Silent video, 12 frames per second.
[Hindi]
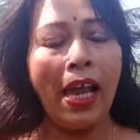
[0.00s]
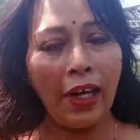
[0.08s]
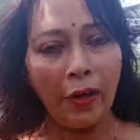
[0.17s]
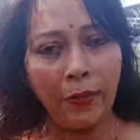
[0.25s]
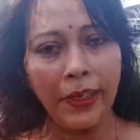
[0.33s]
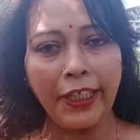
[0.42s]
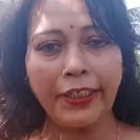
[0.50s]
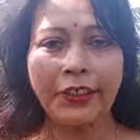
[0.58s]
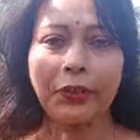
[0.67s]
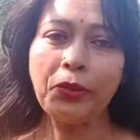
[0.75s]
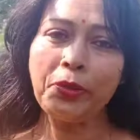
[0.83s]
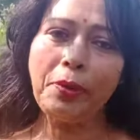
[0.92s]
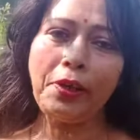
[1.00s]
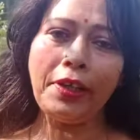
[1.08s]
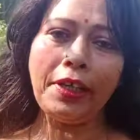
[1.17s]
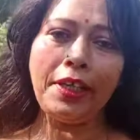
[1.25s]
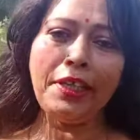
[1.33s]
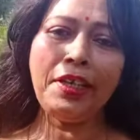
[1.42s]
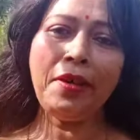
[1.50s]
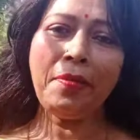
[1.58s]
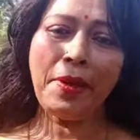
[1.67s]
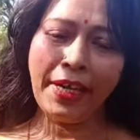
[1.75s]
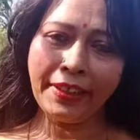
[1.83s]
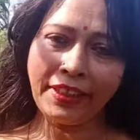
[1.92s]
हेलो फ्रेंड्स गुड मॉर्निंग
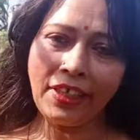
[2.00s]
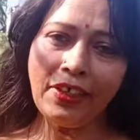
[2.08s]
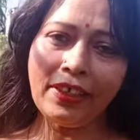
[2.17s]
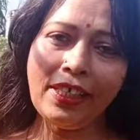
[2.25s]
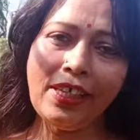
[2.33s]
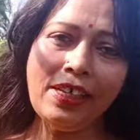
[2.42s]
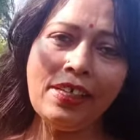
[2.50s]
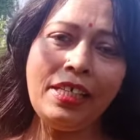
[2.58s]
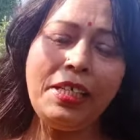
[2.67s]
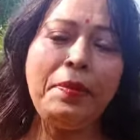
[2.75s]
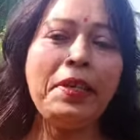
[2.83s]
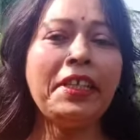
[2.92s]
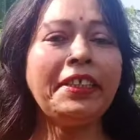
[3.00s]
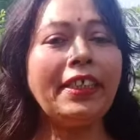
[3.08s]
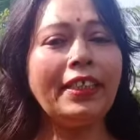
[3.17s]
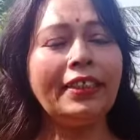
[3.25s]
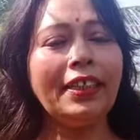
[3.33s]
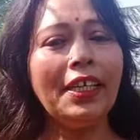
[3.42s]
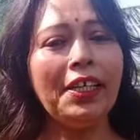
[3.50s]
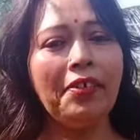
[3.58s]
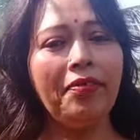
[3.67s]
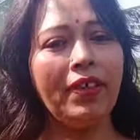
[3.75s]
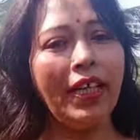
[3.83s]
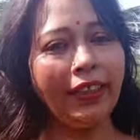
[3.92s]
मैं आशा लता लिविंग नेचर से
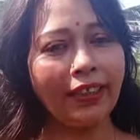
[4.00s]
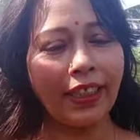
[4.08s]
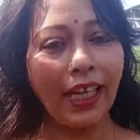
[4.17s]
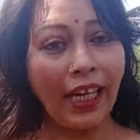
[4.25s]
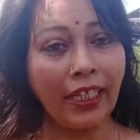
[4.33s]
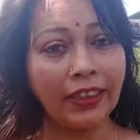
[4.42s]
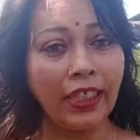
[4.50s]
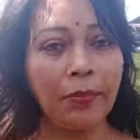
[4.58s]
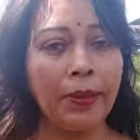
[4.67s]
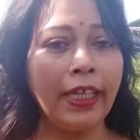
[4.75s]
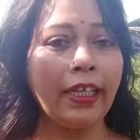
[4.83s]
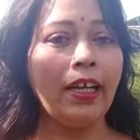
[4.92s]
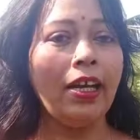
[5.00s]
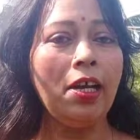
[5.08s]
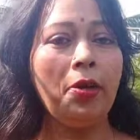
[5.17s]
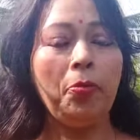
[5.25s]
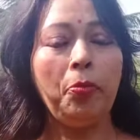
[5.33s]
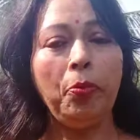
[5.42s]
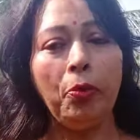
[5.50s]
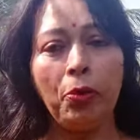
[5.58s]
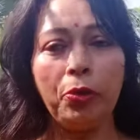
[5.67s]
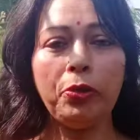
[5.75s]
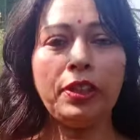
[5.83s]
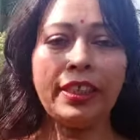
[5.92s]
फ्रेंड्स आज हम एक
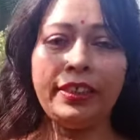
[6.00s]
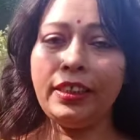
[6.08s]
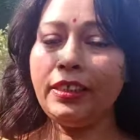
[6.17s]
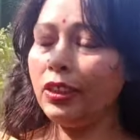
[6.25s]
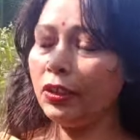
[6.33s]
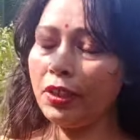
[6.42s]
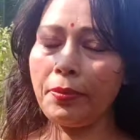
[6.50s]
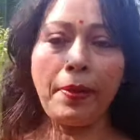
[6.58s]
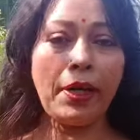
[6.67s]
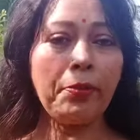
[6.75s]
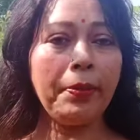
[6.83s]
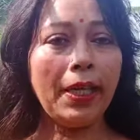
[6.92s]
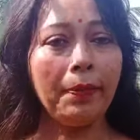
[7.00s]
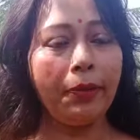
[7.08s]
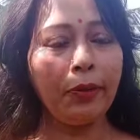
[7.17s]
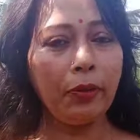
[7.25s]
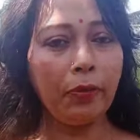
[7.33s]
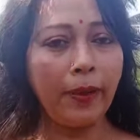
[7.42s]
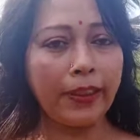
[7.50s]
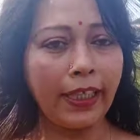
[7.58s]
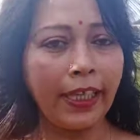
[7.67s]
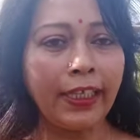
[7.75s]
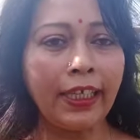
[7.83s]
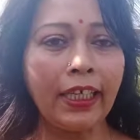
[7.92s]
बहुत अच्छा चीज़ों के बारे में आप लोगों को
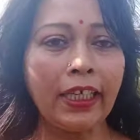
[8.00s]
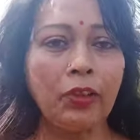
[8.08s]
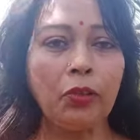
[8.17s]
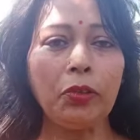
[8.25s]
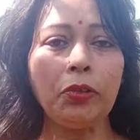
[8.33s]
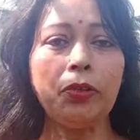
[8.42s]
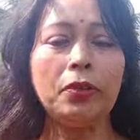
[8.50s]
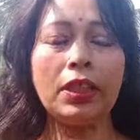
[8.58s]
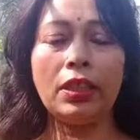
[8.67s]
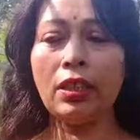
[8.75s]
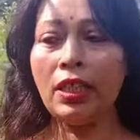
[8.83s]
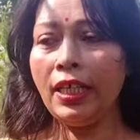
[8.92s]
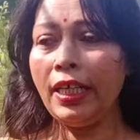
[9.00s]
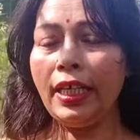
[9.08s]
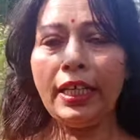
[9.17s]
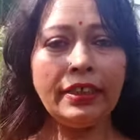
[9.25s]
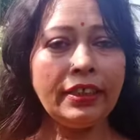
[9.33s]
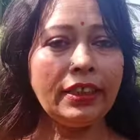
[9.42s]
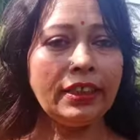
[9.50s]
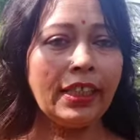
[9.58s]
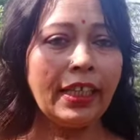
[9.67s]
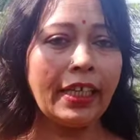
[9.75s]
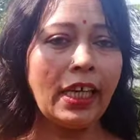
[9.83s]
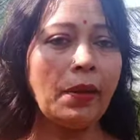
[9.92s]
बताएंगे तो ये चीज़
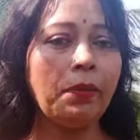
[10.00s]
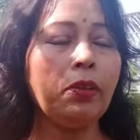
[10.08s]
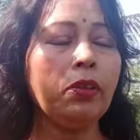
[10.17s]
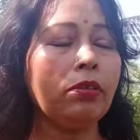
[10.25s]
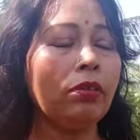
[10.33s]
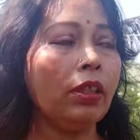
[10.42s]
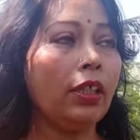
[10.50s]
लेके आप लोग